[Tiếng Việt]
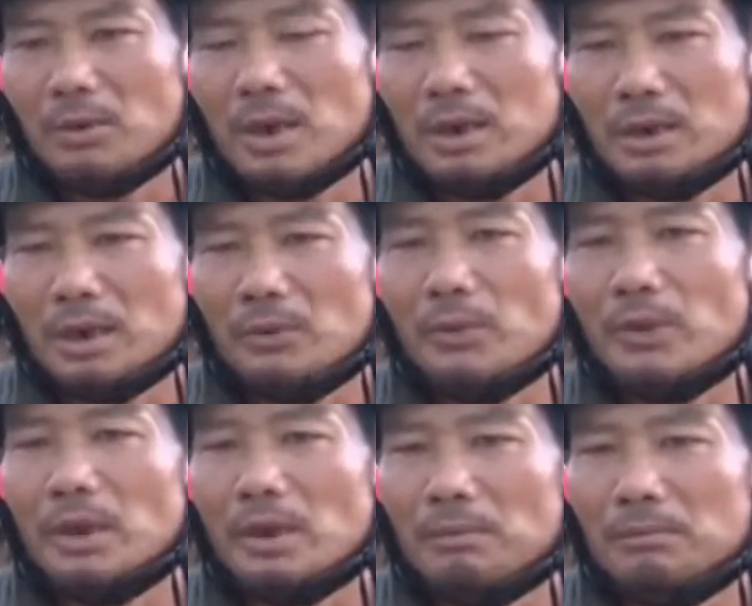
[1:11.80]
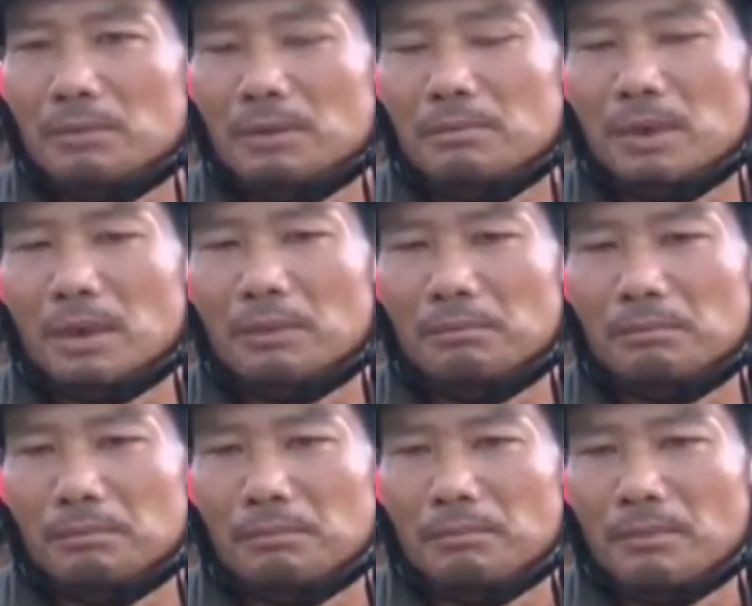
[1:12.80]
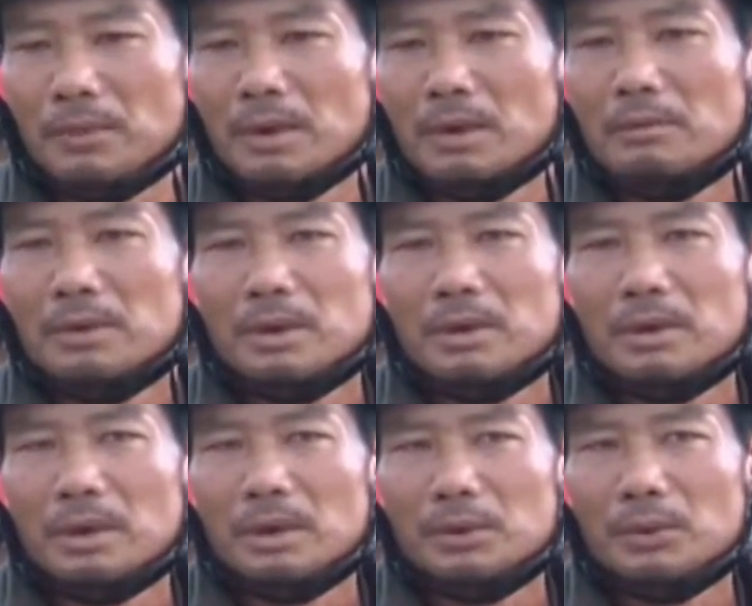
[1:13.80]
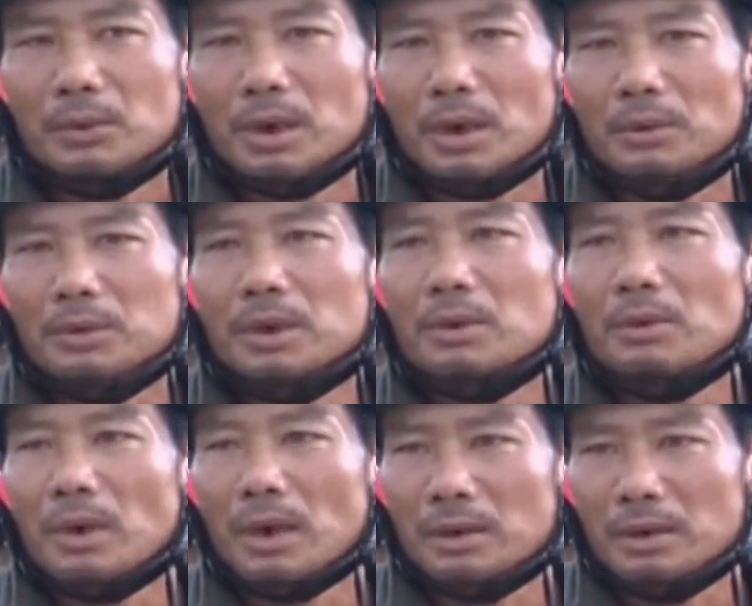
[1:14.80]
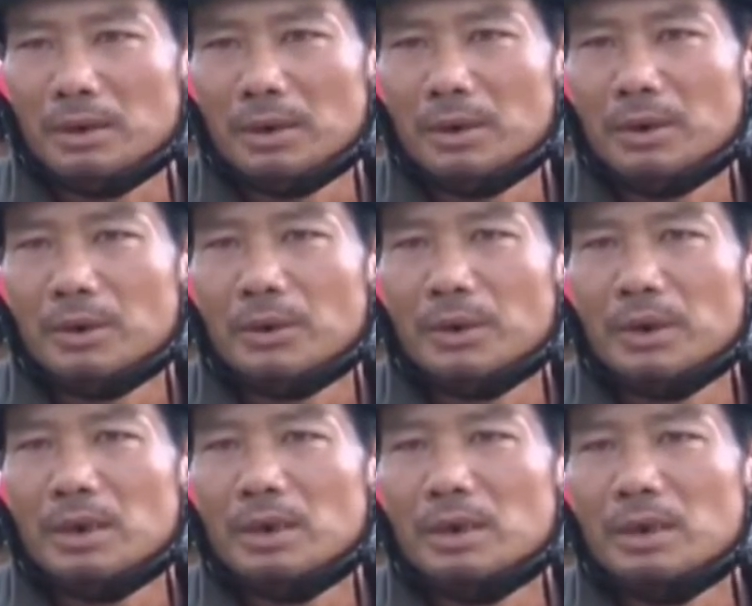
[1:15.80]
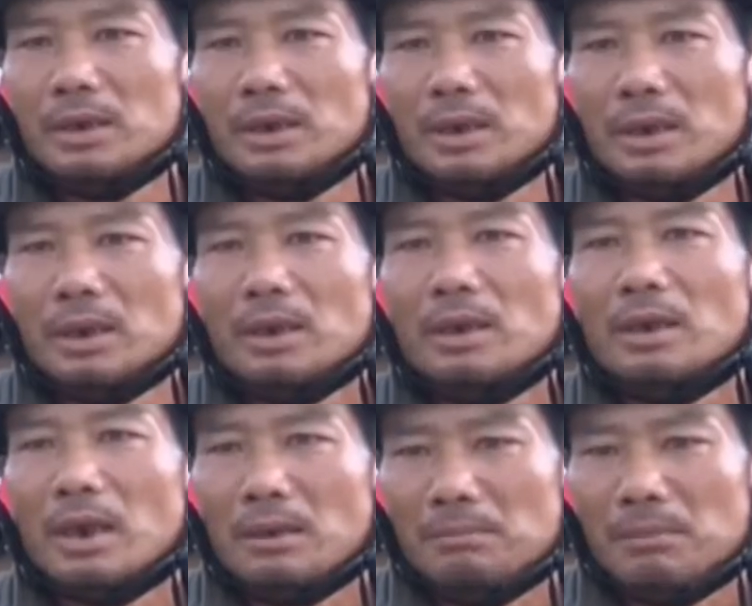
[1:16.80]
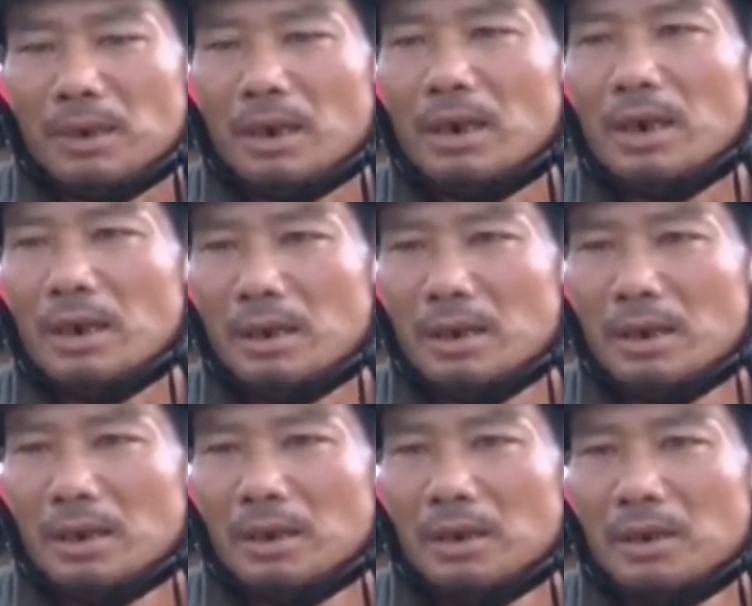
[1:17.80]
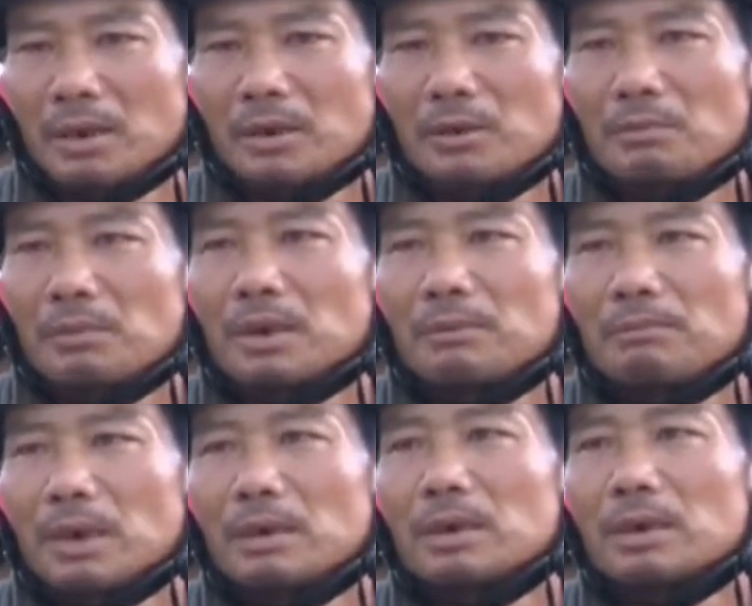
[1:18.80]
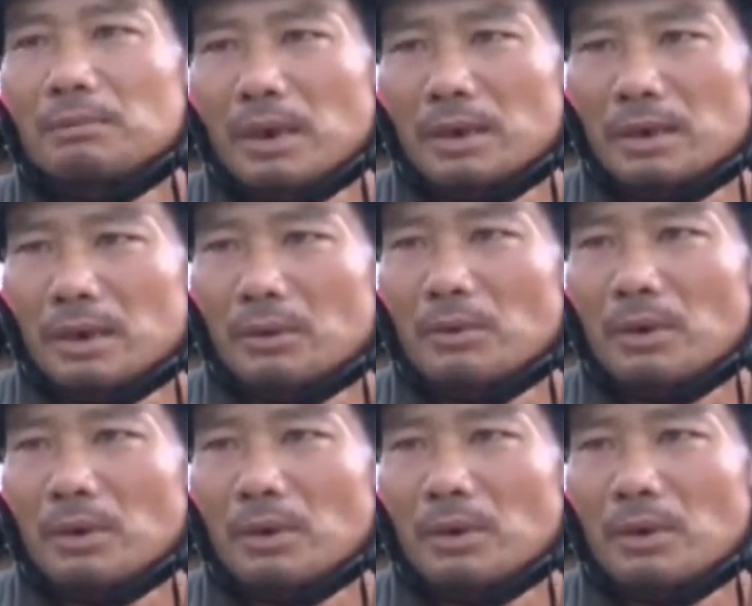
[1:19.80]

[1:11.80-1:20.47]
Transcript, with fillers: qua rất là nguy hiểm nhưng mà vì à, nhu cầu sinh hoạt rồi đi à, làm hàng ngày rồi mình cũng vẫn cứ phải đi